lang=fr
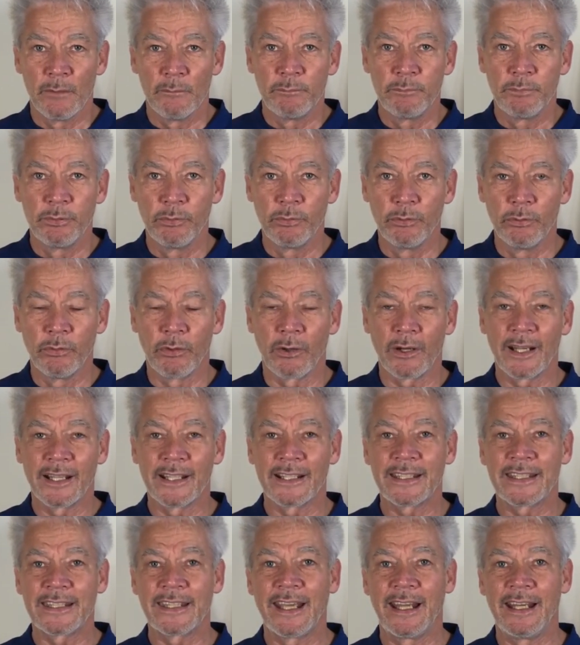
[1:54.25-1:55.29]
pour
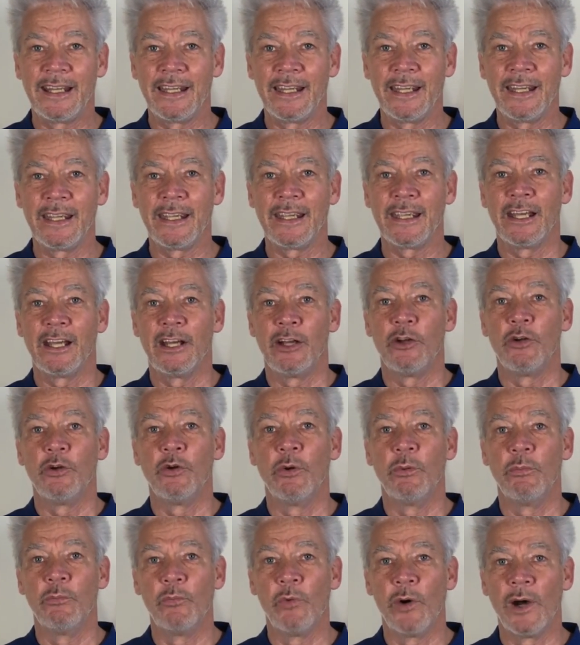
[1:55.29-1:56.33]
qu'elle ait le
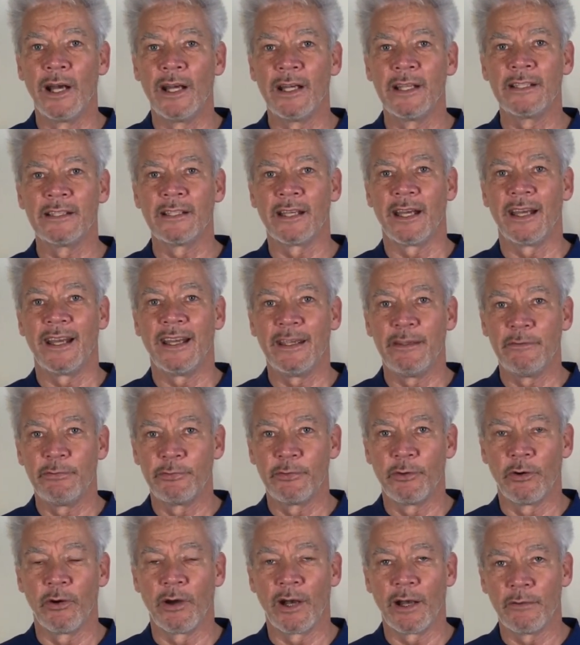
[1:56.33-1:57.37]
moindre
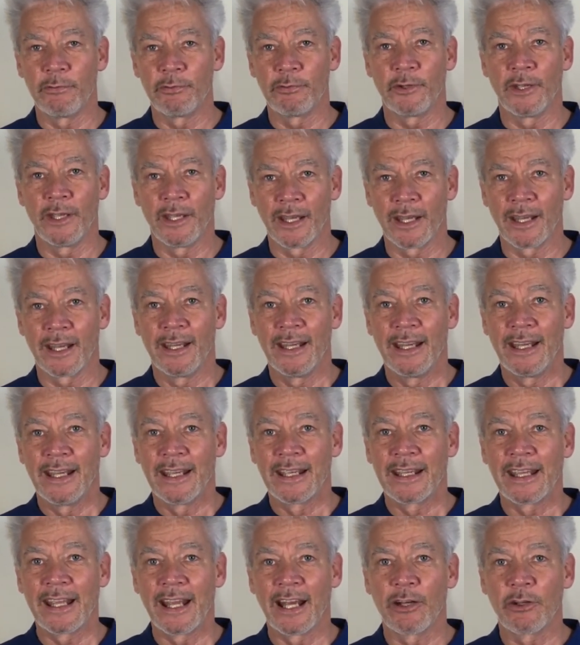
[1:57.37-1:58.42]
effort à faire
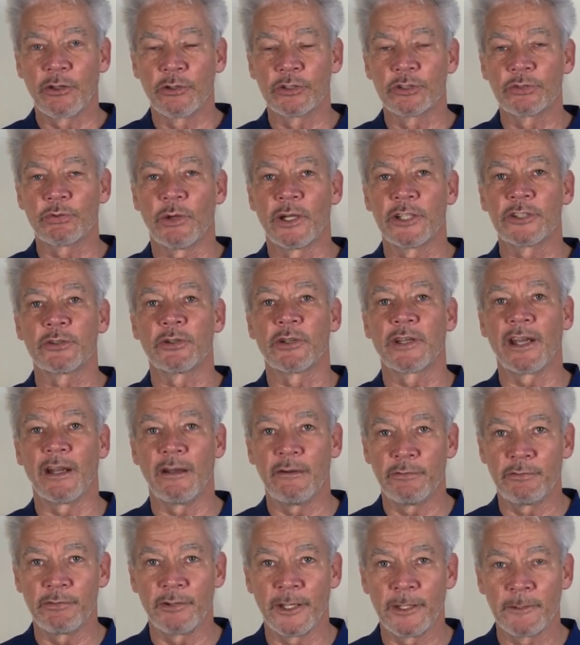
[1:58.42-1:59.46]
quel que soit ce qu'elle
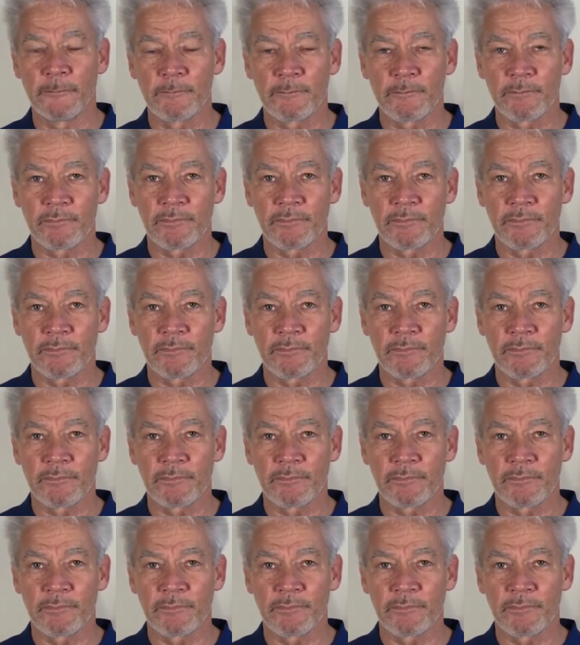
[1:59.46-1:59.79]
fait.